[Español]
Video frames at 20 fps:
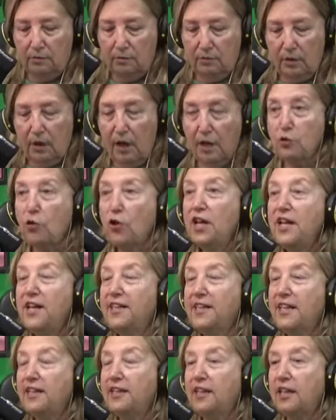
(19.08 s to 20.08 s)
Ah, sos el eh,
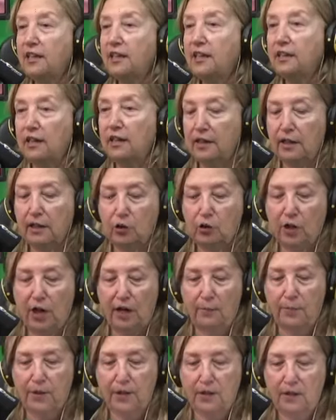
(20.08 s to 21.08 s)
intendente de Riotala a
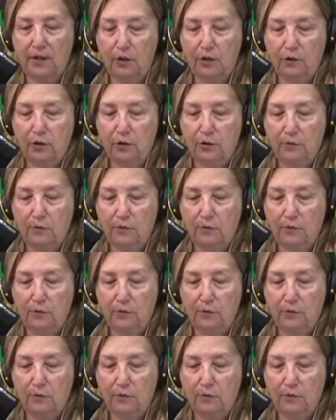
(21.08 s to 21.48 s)
partir de hoy.